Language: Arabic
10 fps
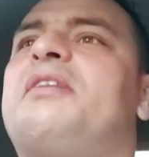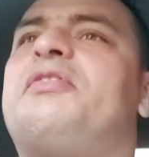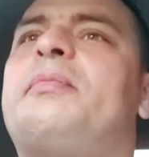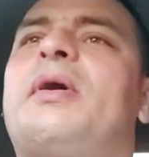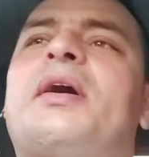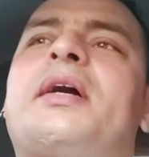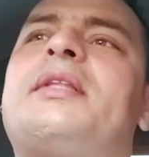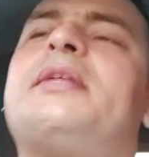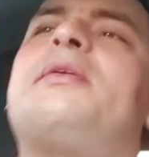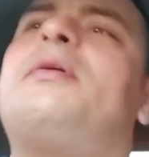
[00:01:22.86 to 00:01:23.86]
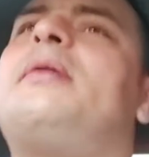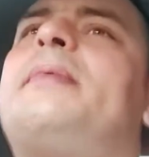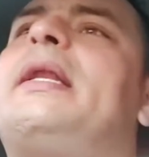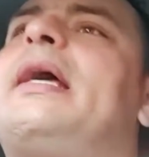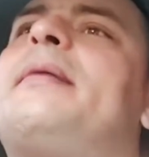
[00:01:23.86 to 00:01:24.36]
في مخك تدخل
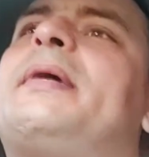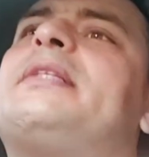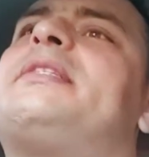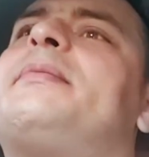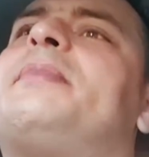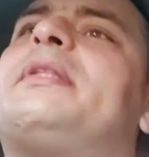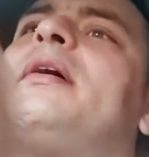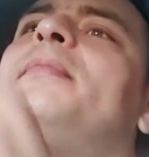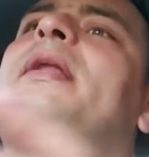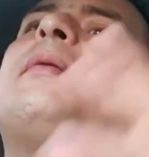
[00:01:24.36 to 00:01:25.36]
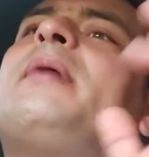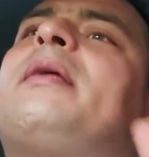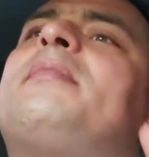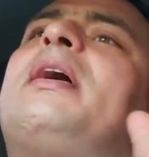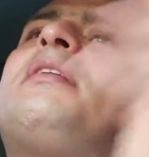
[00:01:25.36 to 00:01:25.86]
بالله بعد زبي طب لا
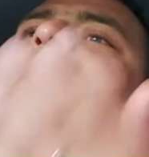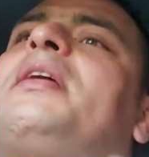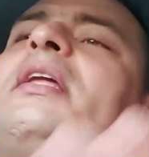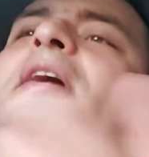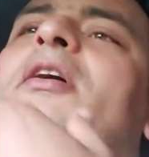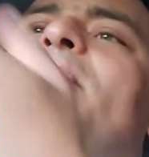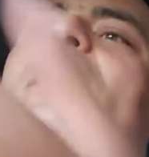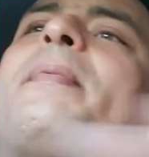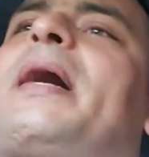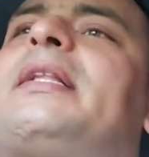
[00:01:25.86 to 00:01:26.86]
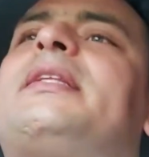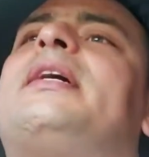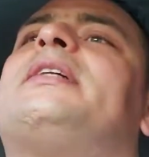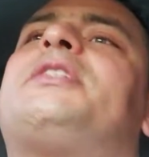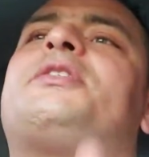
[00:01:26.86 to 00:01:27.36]
ما تاني كمه
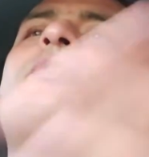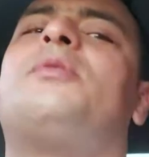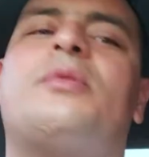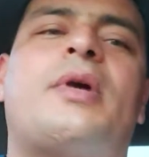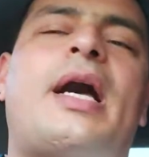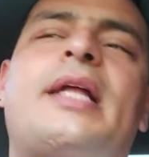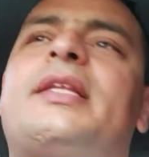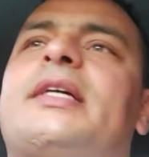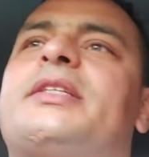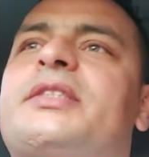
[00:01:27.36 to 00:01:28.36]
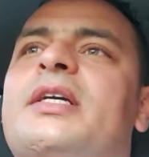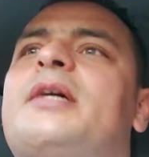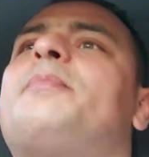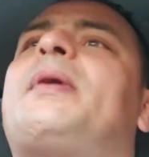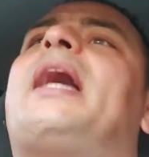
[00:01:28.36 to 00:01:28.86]
بخداش شنو خداش
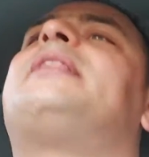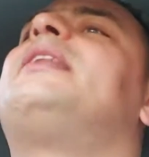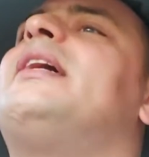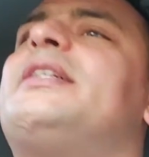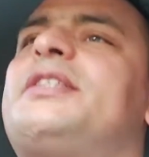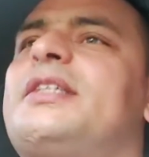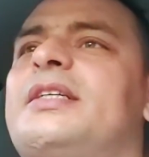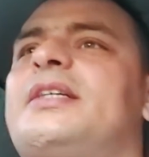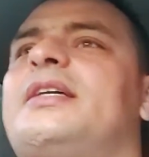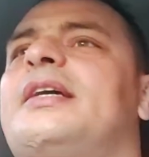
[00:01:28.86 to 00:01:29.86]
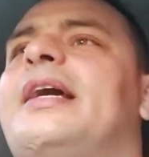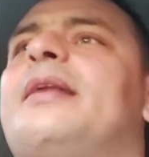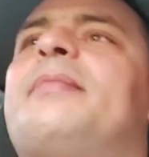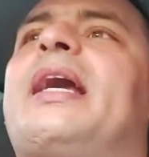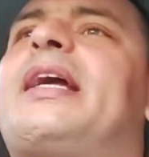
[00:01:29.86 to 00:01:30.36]
بخداش
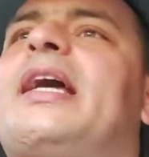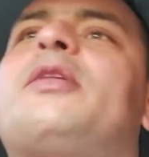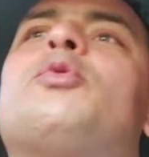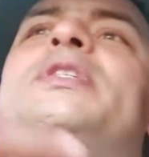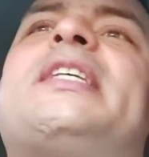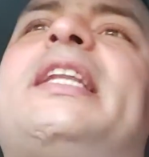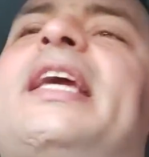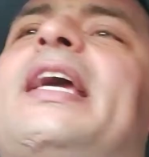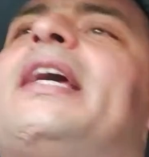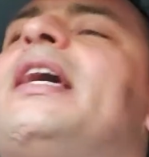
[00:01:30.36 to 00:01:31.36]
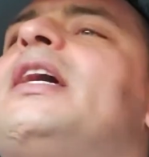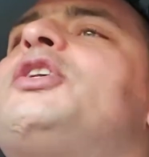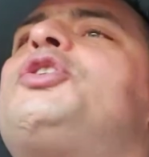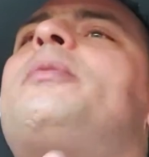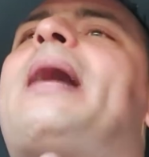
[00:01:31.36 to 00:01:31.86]
الماركه هذه وسيني
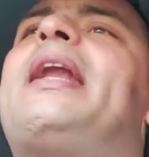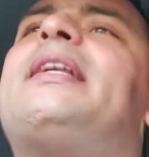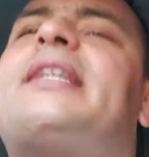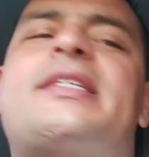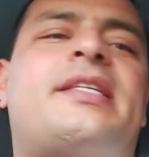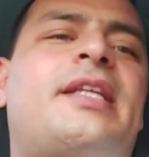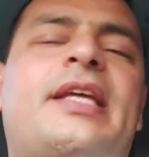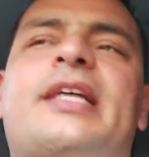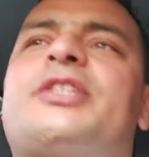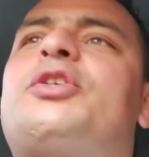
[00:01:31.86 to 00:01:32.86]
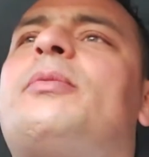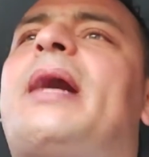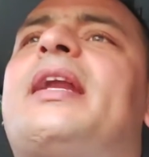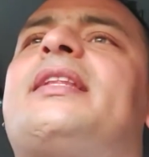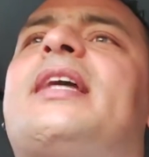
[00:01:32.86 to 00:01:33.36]
شنو معناتها سيني شنو
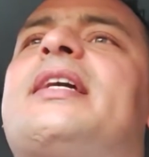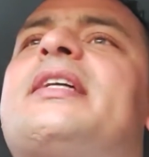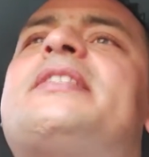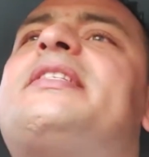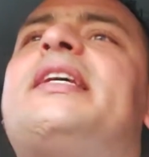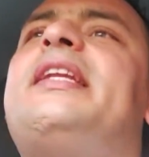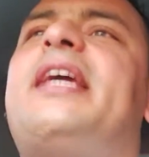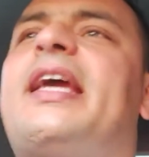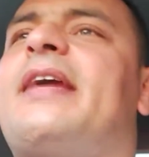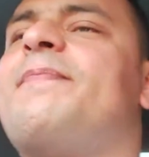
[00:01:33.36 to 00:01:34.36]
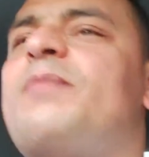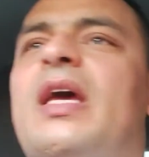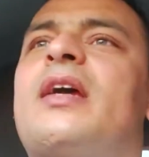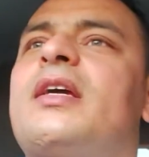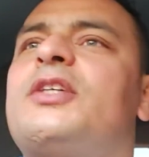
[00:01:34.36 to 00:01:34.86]
معناتها سيني
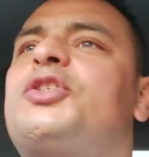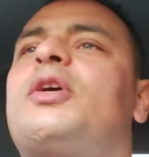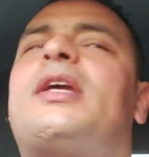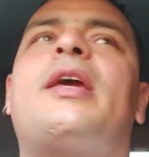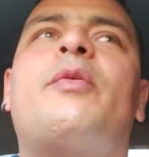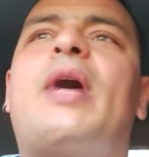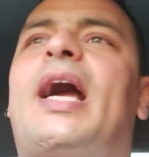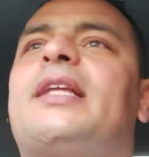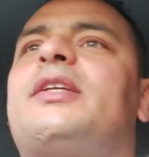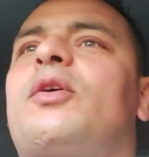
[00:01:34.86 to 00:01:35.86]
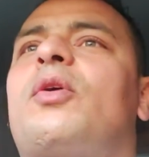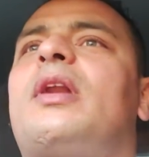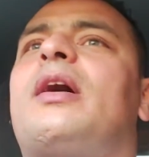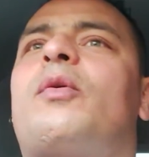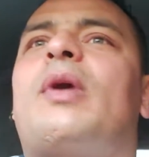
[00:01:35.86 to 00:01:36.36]
شنو كي واحد
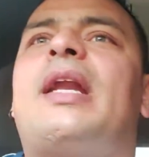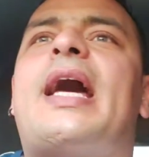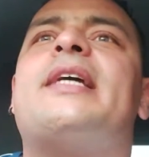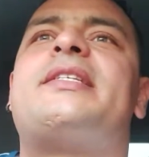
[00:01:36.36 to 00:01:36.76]
يقول لك والله